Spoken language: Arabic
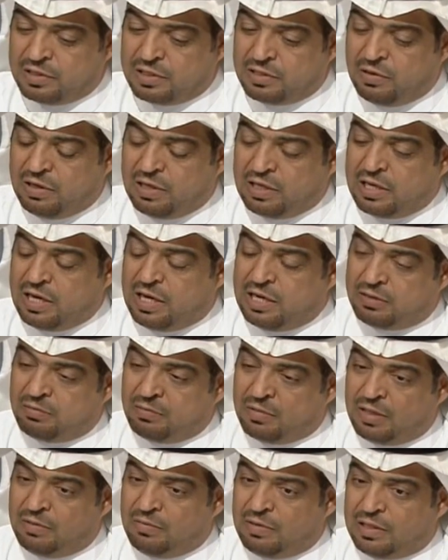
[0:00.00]
سواء
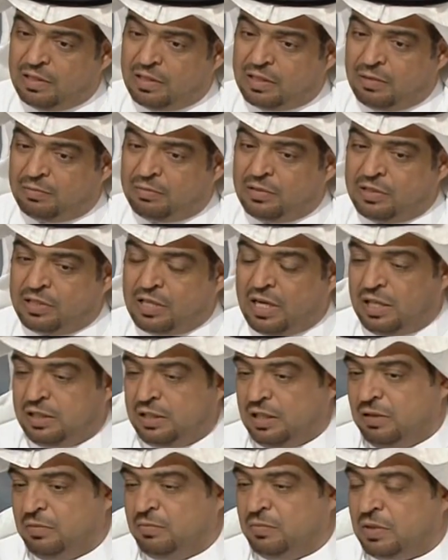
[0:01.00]
كانت من قبل الكابتن
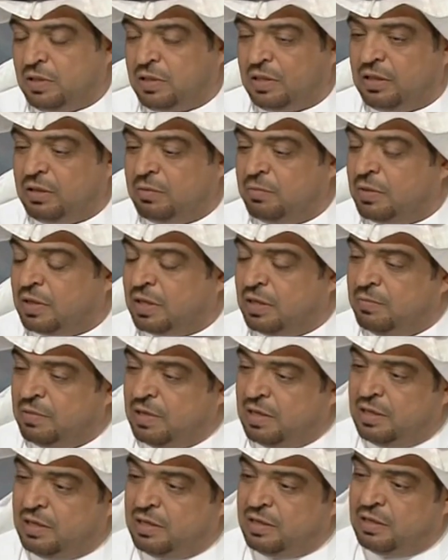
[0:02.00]
سعد او من
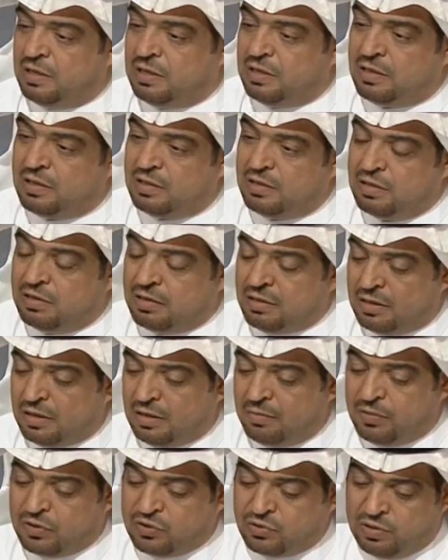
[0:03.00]
قبل آه،
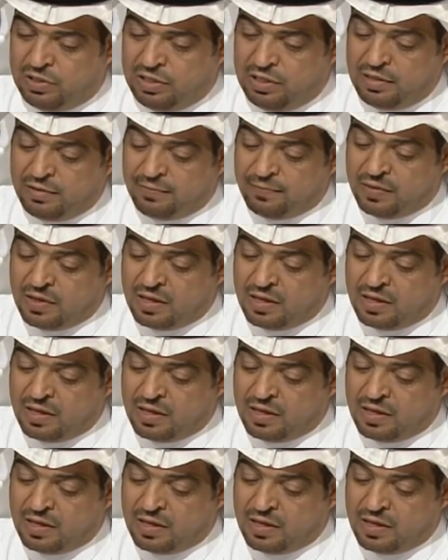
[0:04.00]
المسؤولين.